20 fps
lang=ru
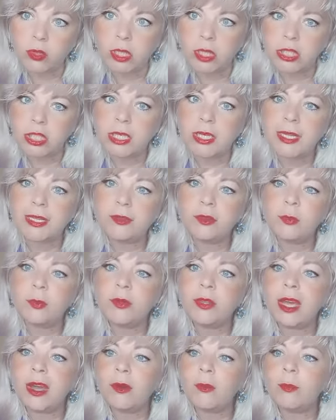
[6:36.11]
даже когда
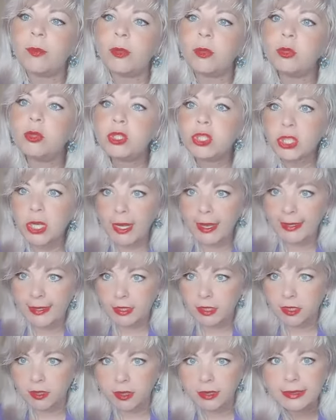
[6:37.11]
вы
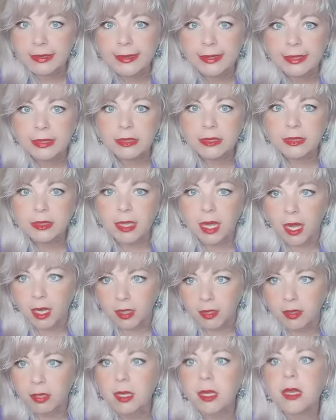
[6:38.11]
получаете этот контакт